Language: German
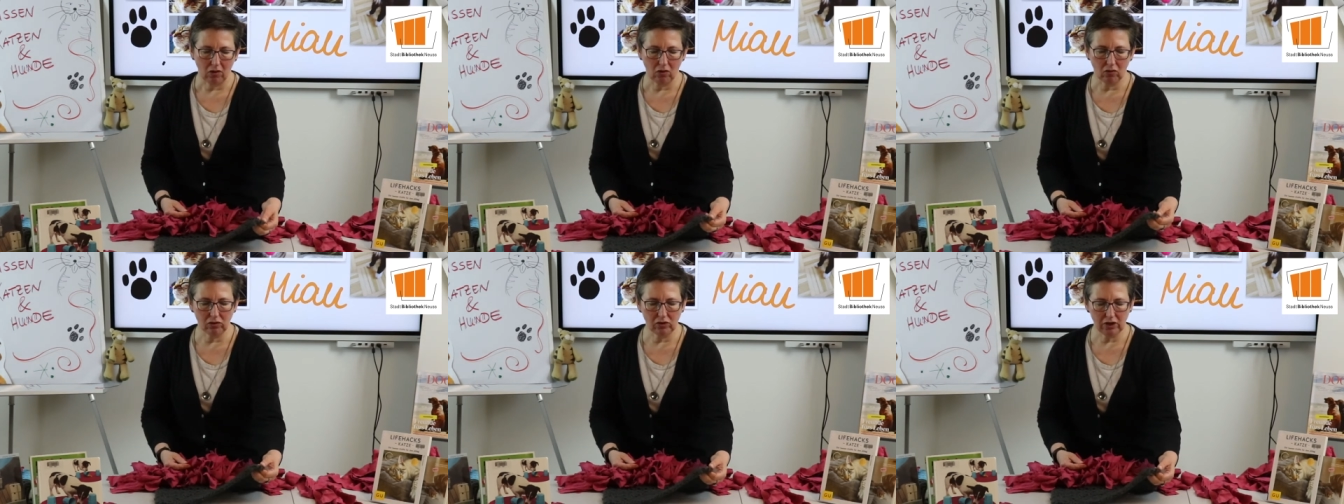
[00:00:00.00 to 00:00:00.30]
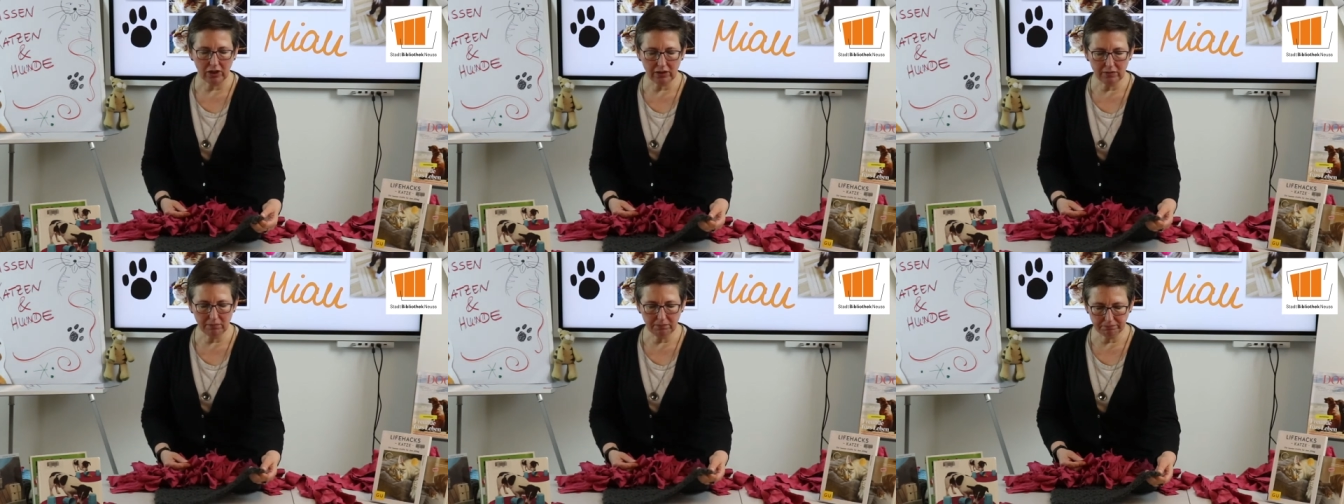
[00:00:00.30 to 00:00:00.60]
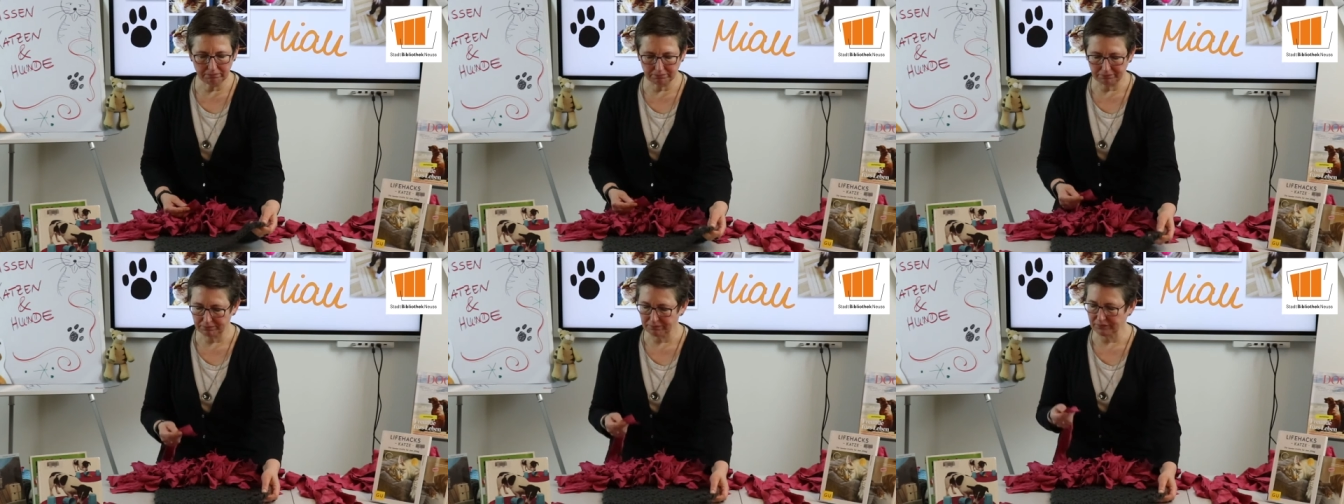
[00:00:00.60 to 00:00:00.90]
Und dann
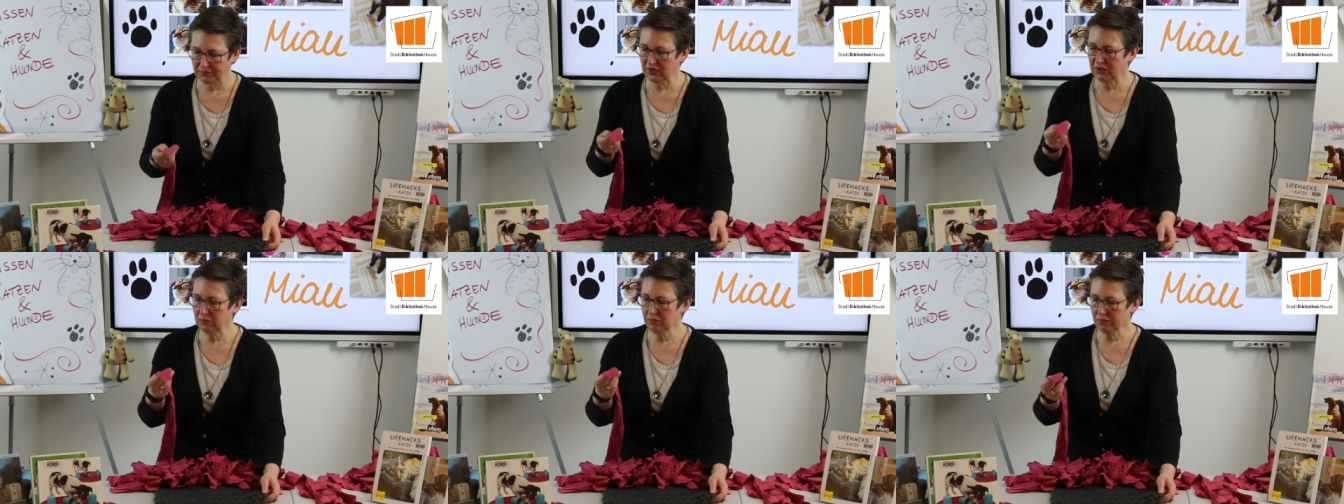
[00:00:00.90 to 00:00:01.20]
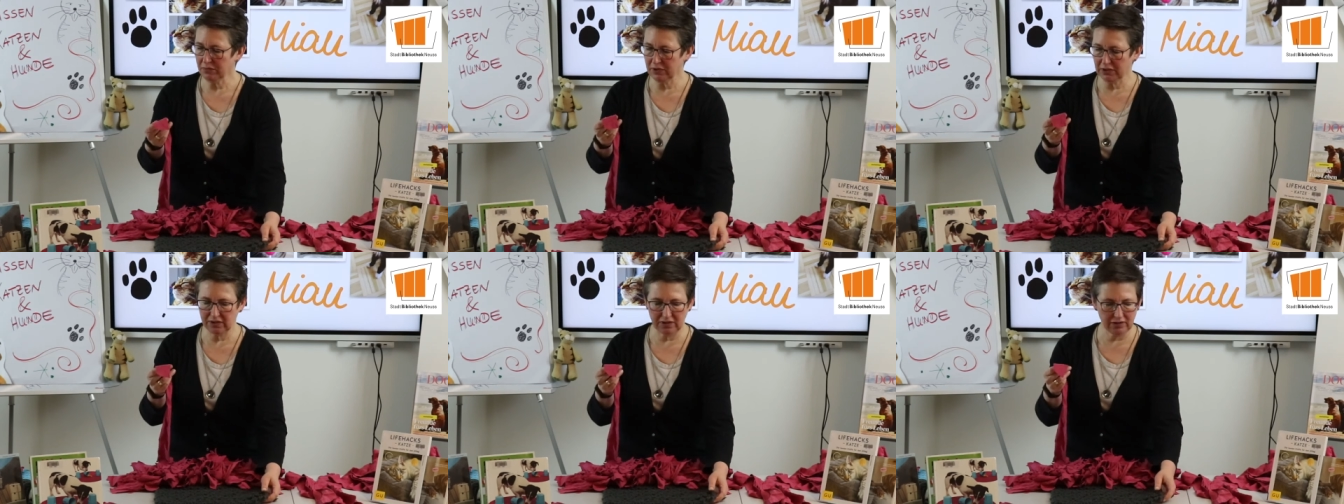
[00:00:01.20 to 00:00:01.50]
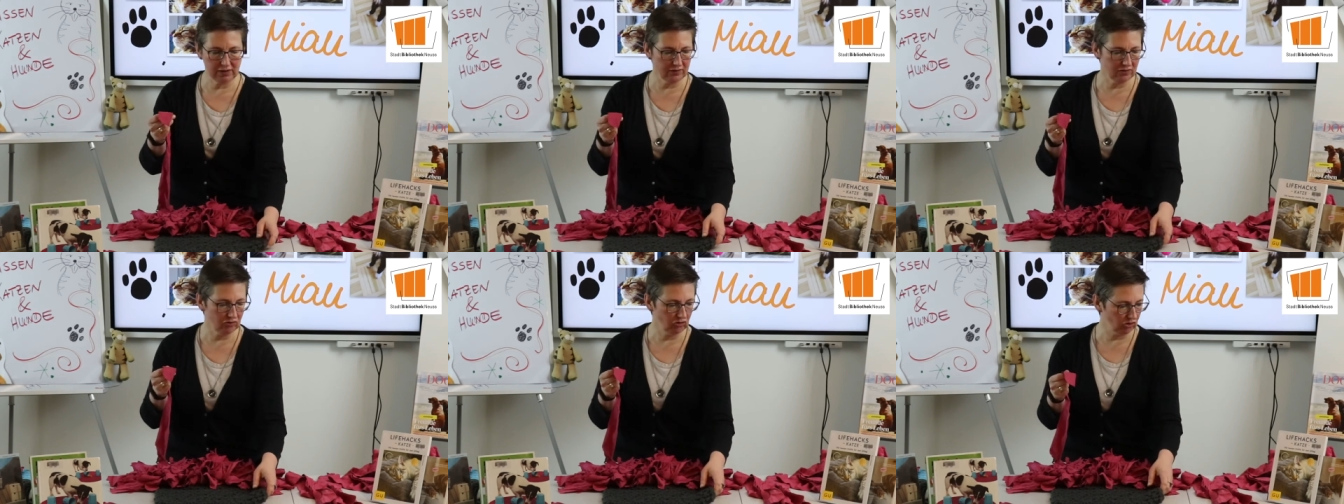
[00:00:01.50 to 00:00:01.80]
nimmt man
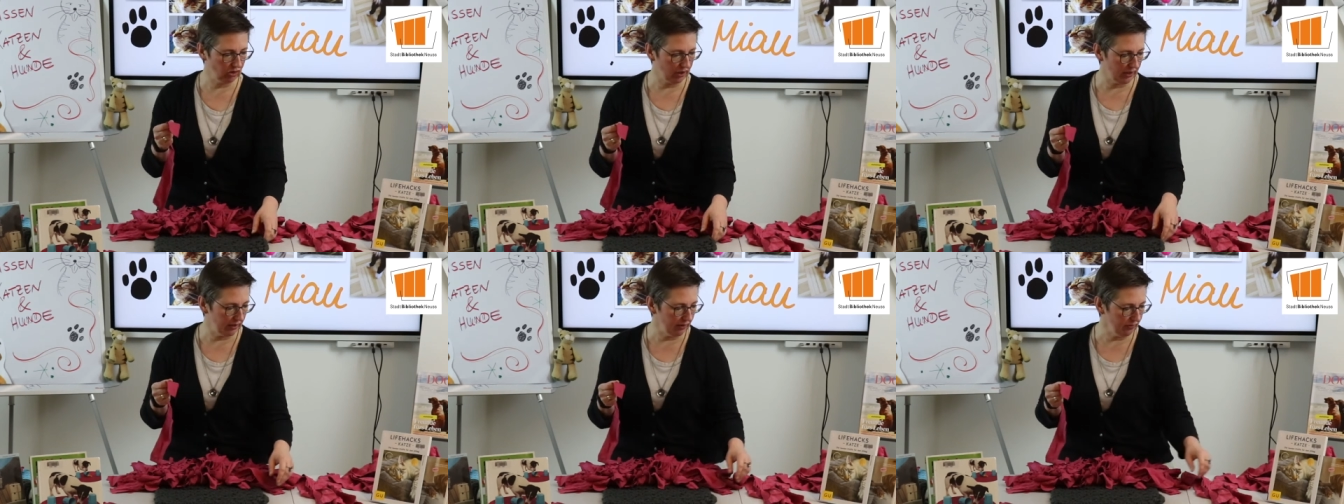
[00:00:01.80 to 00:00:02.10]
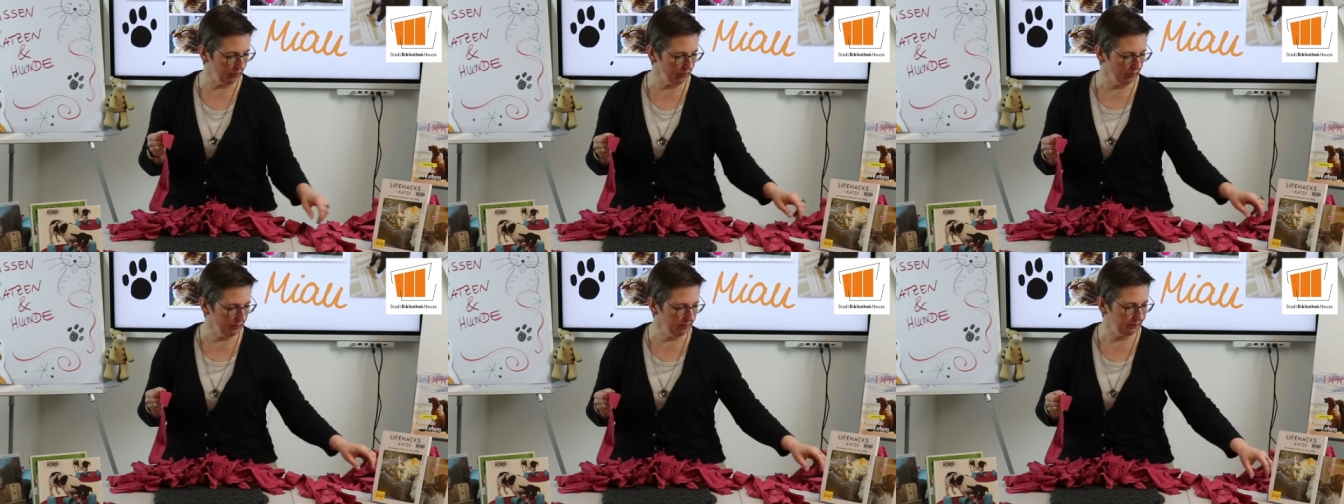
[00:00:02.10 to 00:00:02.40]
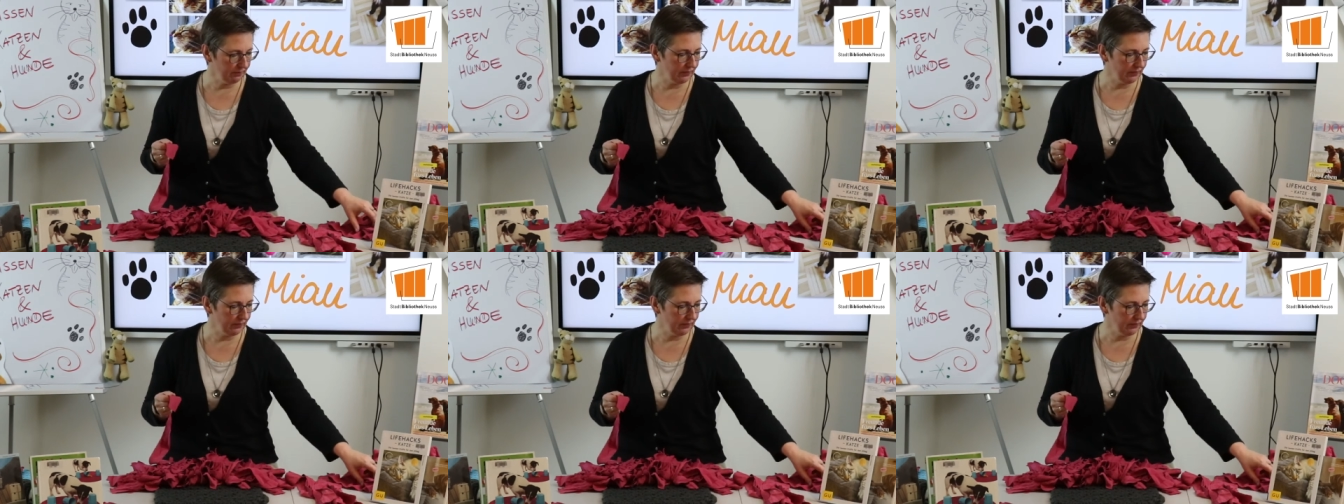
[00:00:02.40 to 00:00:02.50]
diese Streifen,